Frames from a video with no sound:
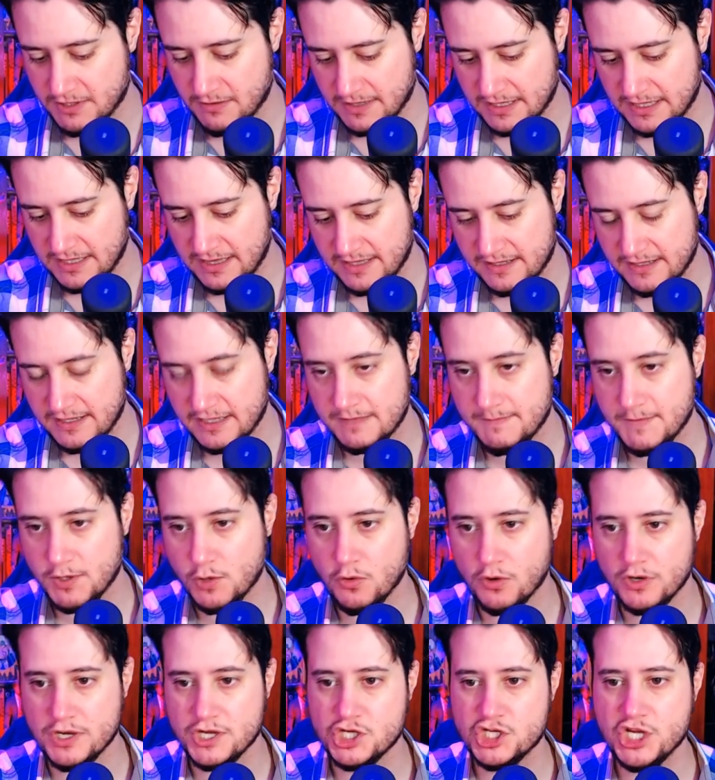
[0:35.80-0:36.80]
tem uma galerinha que me
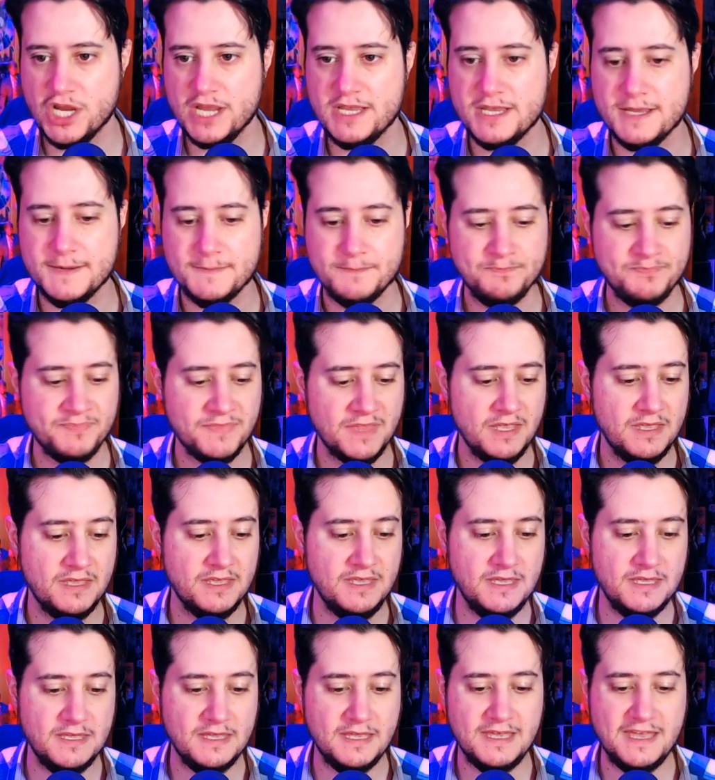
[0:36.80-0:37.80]
corrige aí.
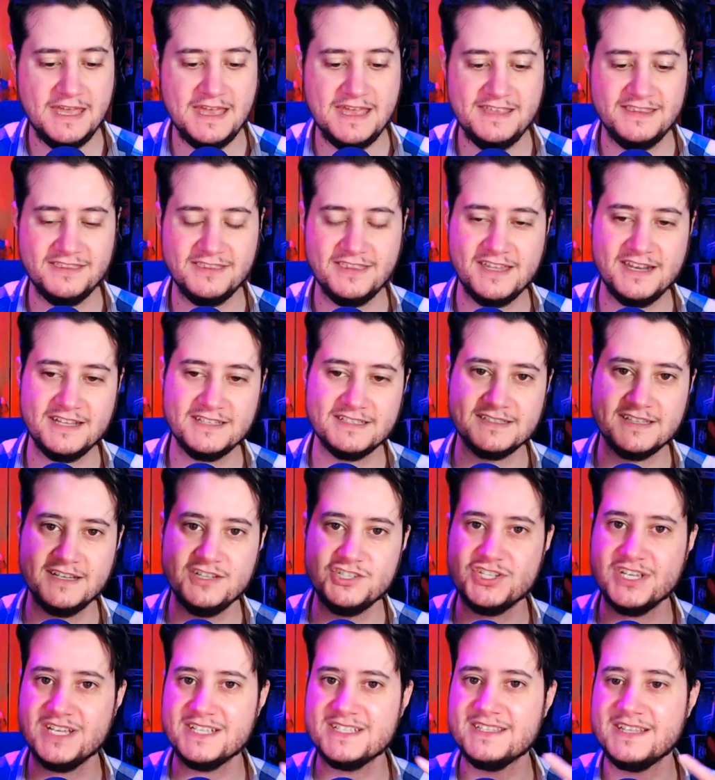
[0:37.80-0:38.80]
E é
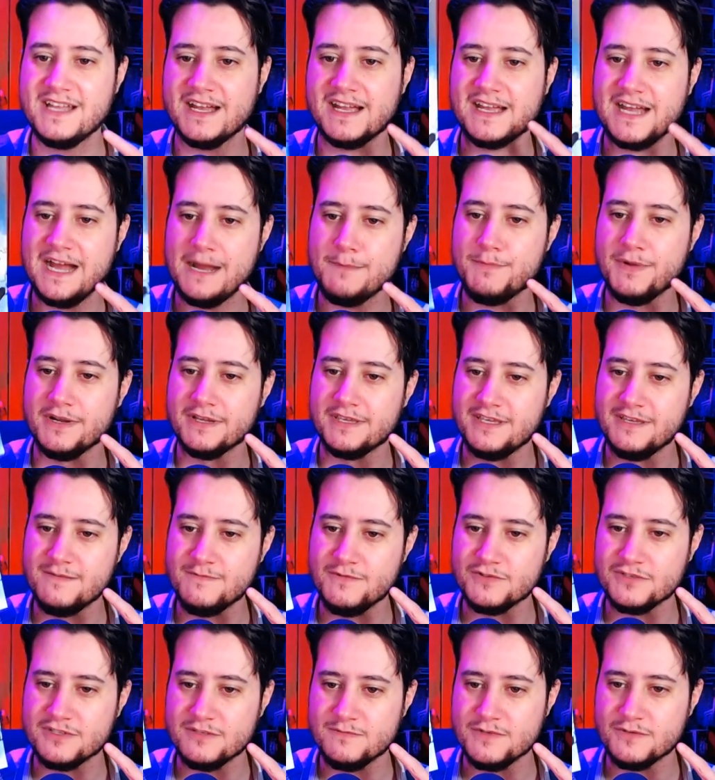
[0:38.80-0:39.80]
interessante esta capa aqui,
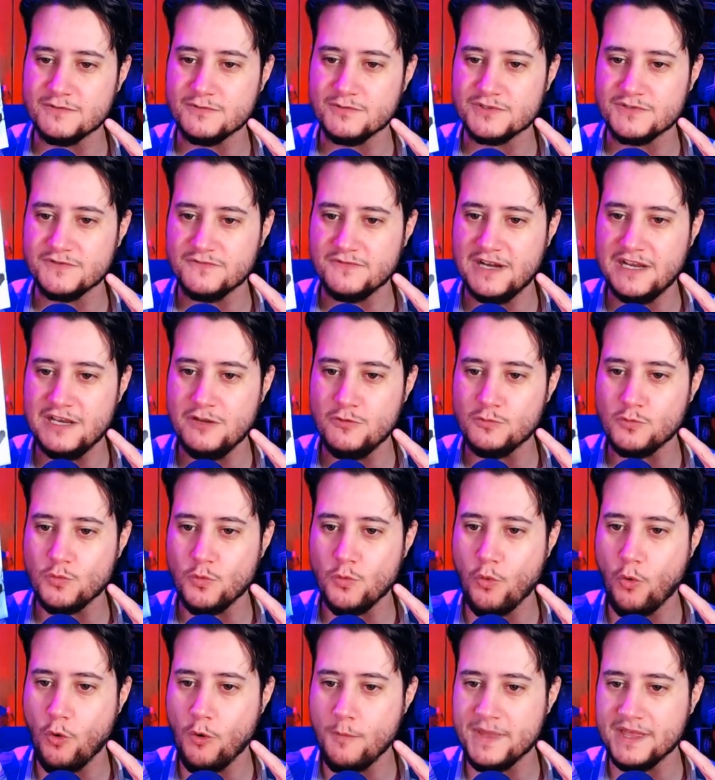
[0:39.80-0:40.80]
meus amigos, vale
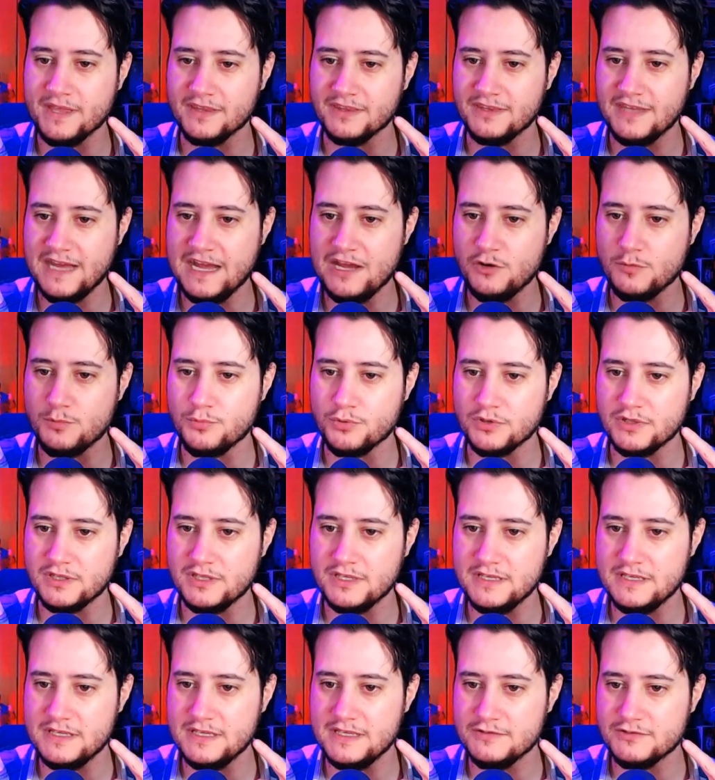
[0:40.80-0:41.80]
um comentário
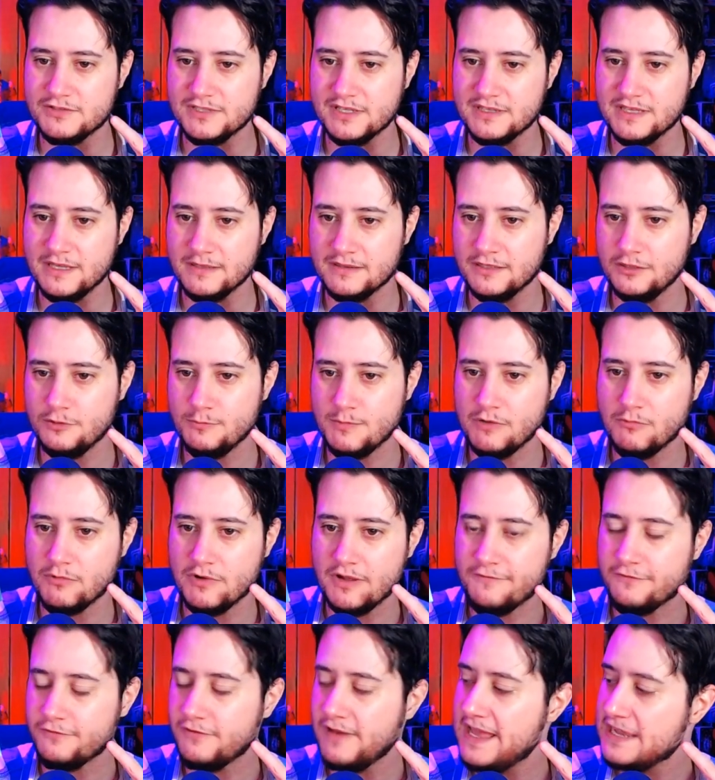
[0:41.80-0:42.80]
porque eu sei que tá dando um
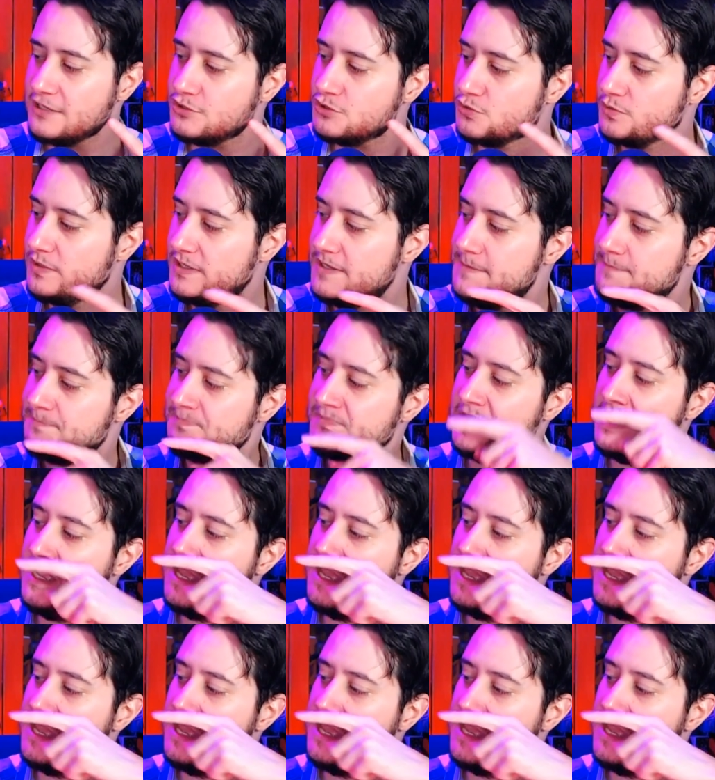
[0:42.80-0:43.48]
reflexo aí